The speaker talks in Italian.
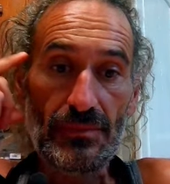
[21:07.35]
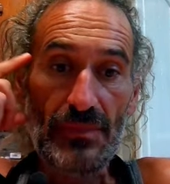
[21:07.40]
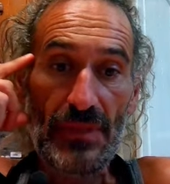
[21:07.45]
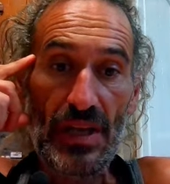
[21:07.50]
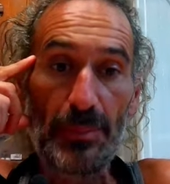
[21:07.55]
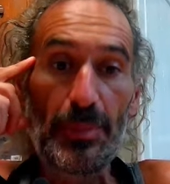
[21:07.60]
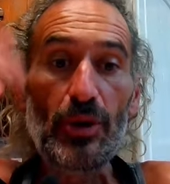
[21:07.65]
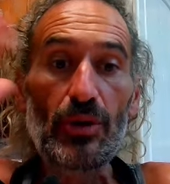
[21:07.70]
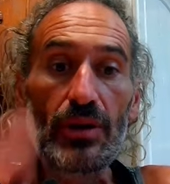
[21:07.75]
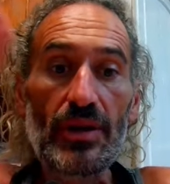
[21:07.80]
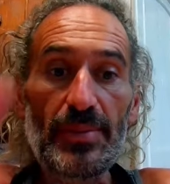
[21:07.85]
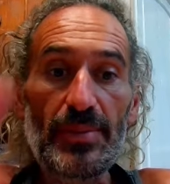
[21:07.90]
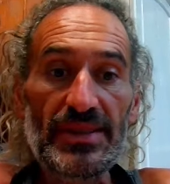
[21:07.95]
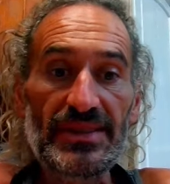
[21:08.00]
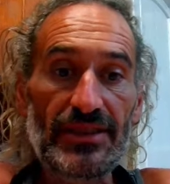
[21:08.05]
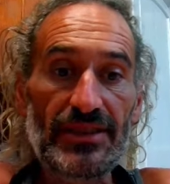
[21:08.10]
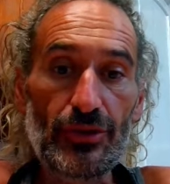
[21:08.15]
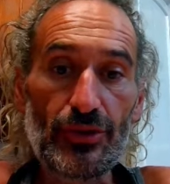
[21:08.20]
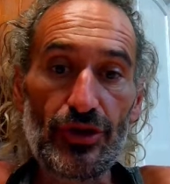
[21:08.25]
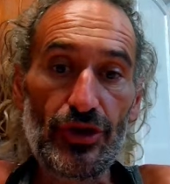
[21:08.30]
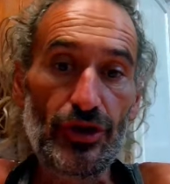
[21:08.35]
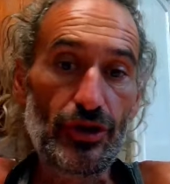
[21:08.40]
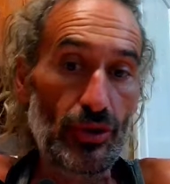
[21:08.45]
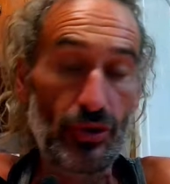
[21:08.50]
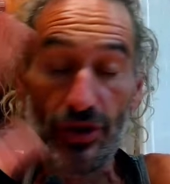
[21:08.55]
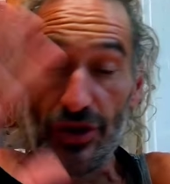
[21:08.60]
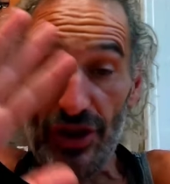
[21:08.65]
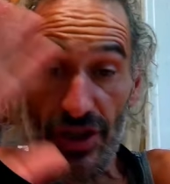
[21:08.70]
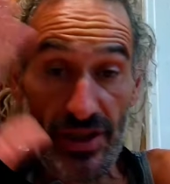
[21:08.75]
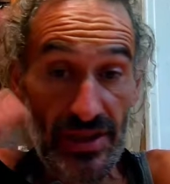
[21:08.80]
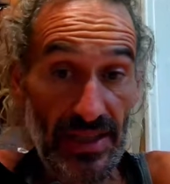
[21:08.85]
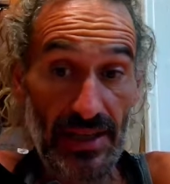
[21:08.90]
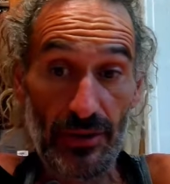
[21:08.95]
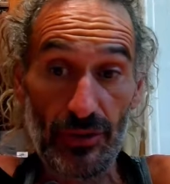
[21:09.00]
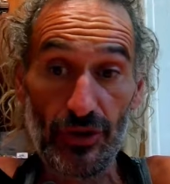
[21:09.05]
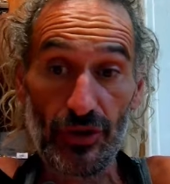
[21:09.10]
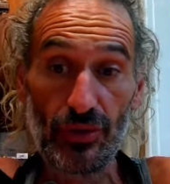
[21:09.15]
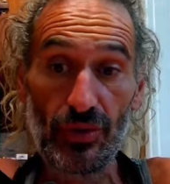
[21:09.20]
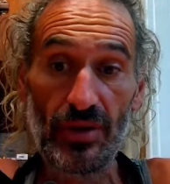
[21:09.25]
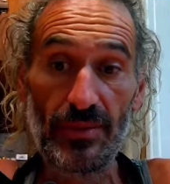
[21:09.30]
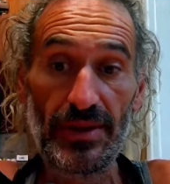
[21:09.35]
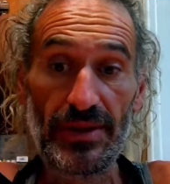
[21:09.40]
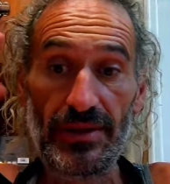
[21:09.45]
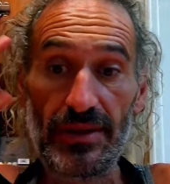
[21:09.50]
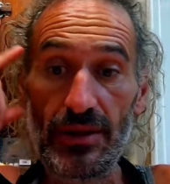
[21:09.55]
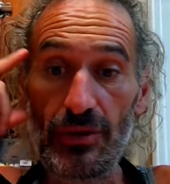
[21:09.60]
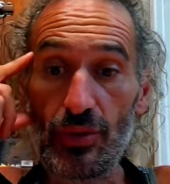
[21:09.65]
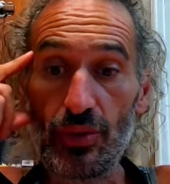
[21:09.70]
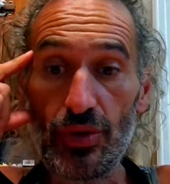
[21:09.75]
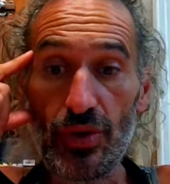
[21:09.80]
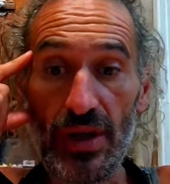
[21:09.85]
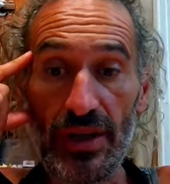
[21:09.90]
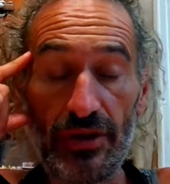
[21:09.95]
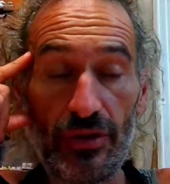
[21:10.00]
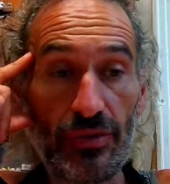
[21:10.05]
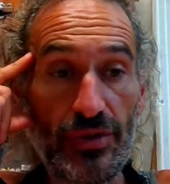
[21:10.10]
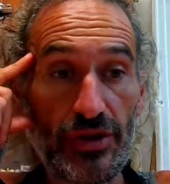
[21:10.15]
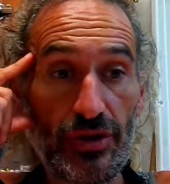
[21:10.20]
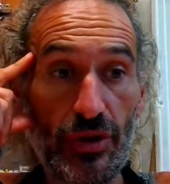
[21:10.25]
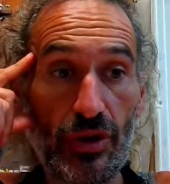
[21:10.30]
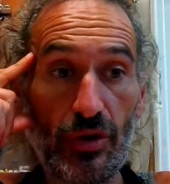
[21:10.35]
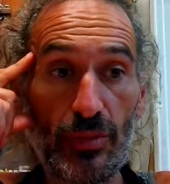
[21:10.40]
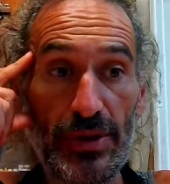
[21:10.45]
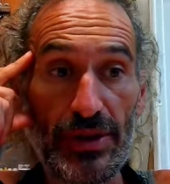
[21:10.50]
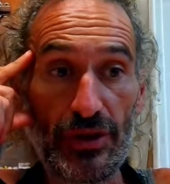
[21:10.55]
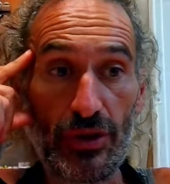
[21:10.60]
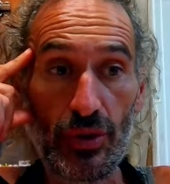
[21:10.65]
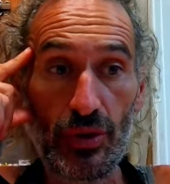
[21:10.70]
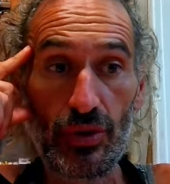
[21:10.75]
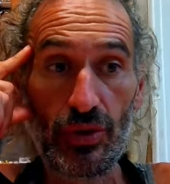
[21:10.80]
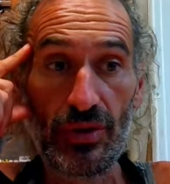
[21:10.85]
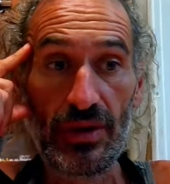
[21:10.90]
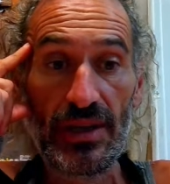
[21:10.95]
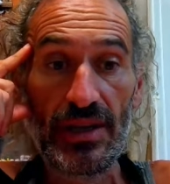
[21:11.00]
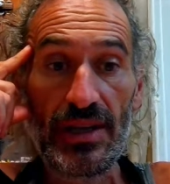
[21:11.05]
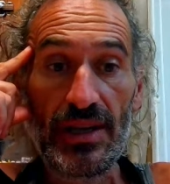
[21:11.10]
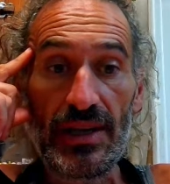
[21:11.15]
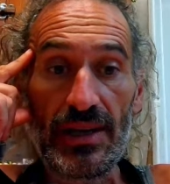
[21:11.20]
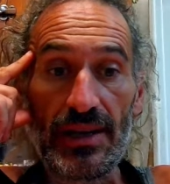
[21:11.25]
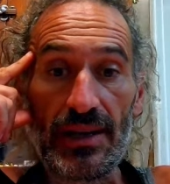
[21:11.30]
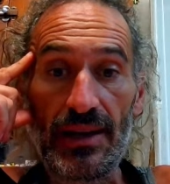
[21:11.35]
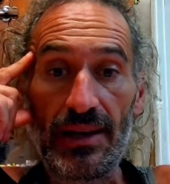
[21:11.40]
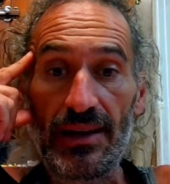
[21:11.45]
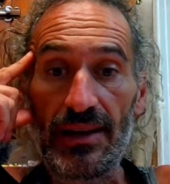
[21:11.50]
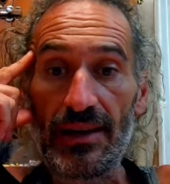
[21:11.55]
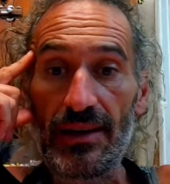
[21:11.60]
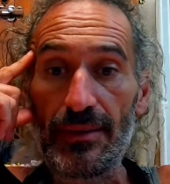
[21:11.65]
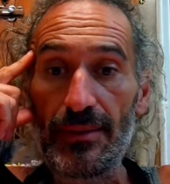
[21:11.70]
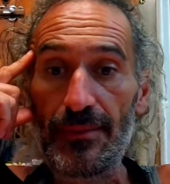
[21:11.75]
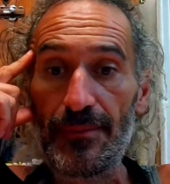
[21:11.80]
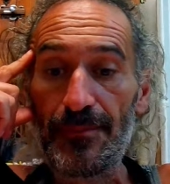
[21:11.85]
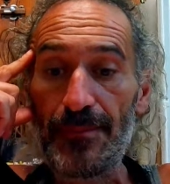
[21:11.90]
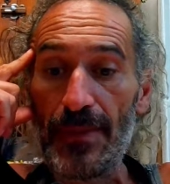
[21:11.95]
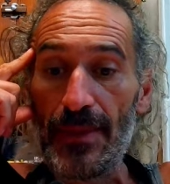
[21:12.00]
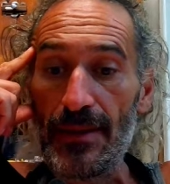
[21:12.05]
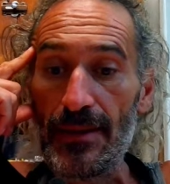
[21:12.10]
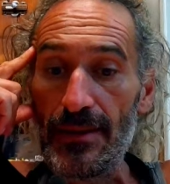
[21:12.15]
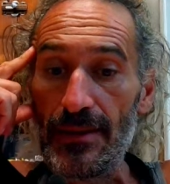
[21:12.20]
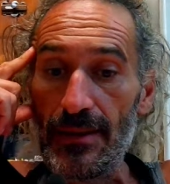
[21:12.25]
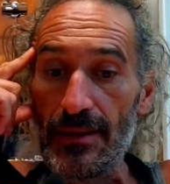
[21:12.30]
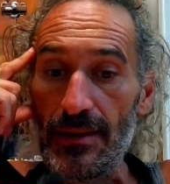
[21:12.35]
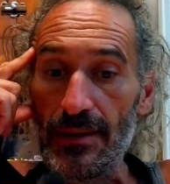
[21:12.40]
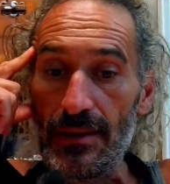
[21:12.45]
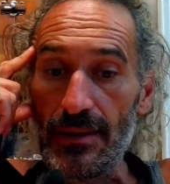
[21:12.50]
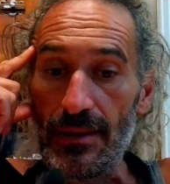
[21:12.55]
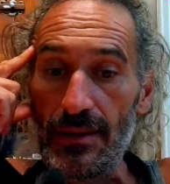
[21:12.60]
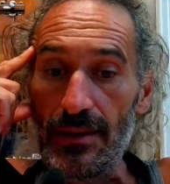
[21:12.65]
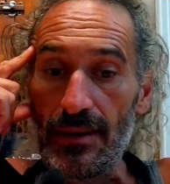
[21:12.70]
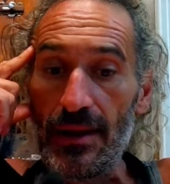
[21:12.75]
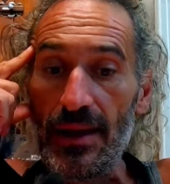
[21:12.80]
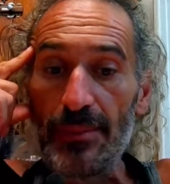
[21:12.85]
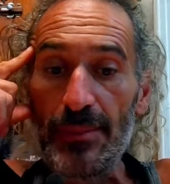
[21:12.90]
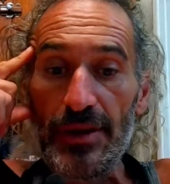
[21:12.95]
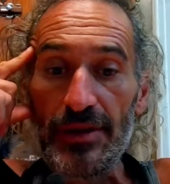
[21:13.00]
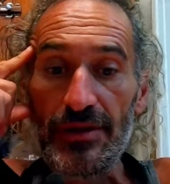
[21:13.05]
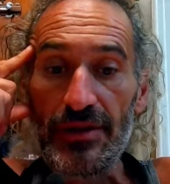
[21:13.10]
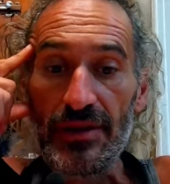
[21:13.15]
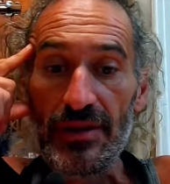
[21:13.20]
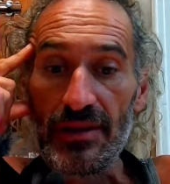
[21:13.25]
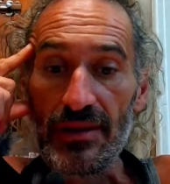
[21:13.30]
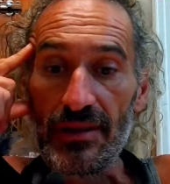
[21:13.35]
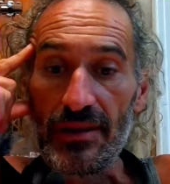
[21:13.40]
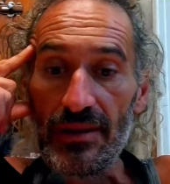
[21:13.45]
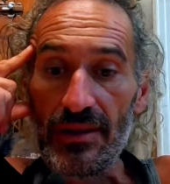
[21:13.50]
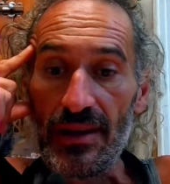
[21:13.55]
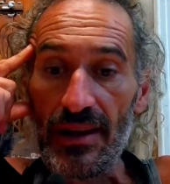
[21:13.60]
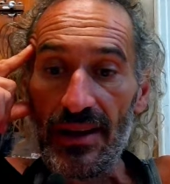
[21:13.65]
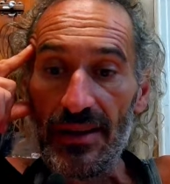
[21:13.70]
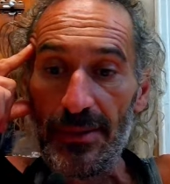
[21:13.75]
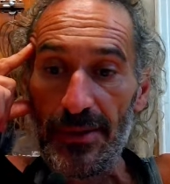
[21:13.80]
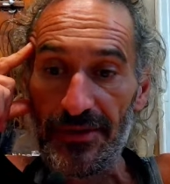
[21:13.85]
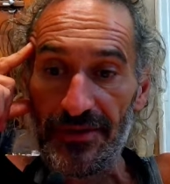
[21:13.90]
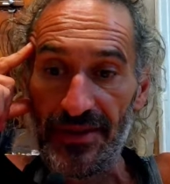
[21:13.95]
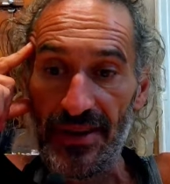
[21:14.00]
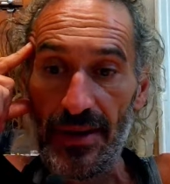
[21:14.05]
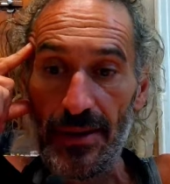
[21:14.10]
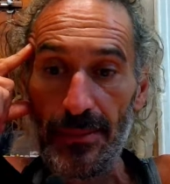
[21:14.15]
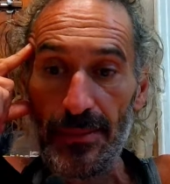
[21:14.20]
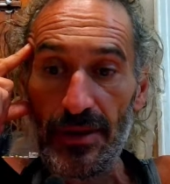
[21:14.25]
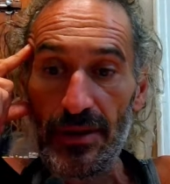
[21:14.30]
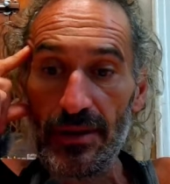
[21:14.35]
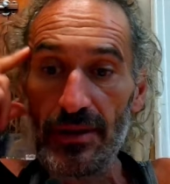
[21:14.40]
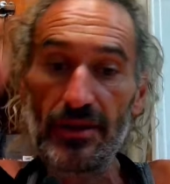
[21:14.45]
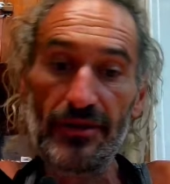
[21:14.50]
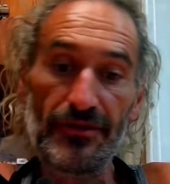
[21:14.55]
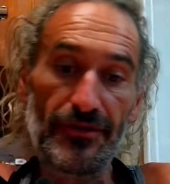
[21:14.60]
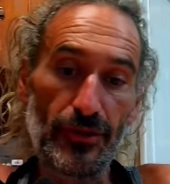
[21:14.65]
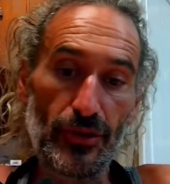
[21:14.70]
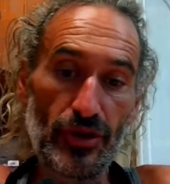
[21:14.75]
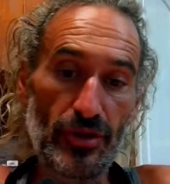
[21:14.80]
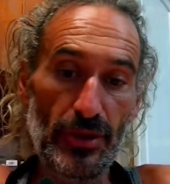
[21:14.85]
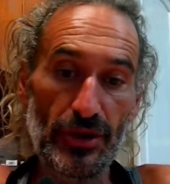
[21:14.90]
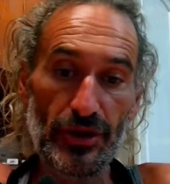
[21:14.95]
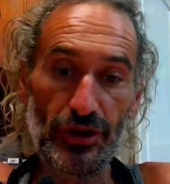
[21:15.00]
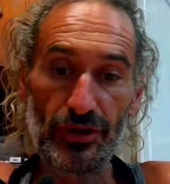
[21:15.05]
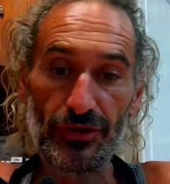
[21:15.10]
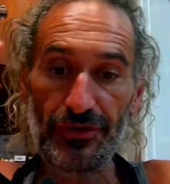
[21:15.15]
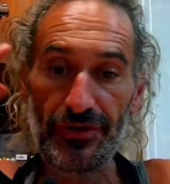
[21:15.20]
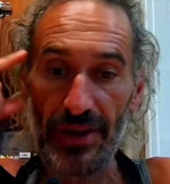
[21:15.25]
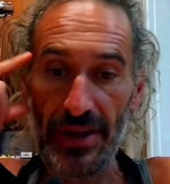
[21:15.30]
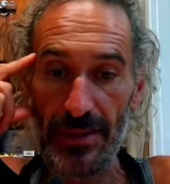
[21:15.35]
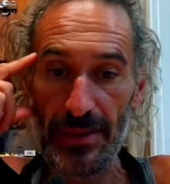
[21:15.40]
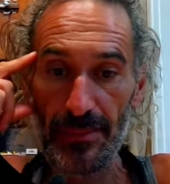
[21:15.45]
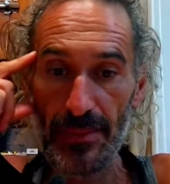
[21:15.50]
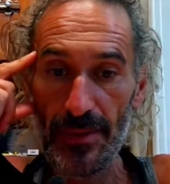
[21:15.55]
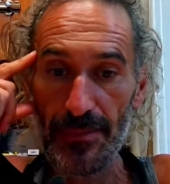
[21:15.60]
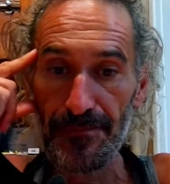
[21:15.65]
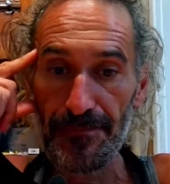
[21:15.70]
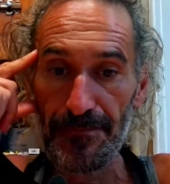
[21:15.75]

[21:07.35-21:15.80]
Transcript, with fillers: Però le prestazioni ci sono e ci saranno sicuramente. Tutti l'hanno visto l'aumento con la, l'AMD, l'AMFM, il Fluid Motion Frame.